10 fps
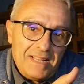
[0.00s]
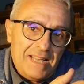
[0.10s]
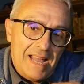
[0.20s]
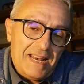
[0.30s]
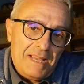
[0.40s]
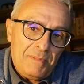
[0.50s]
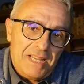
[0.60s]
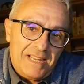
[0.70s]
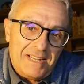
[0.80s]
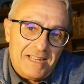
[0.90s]
Cari
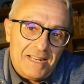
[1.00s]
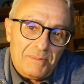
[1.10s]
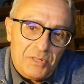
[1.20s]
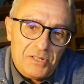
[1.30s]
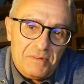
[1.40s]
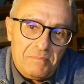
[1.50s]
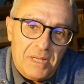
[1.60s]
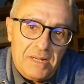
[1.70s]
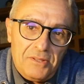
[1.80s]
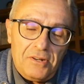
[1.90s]
amiche e cari amici,
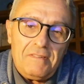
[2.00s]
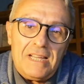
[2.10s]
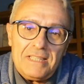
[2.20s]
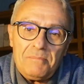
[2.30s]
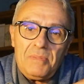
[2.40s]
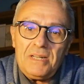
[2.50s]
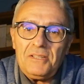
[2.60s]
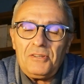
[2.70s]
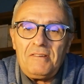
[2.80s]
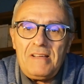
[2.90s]
ben ritrovati, e ben
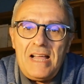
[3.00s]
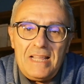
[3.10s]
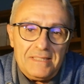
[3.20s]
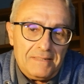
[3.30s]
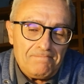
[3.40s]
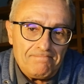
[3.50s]
ritrovati.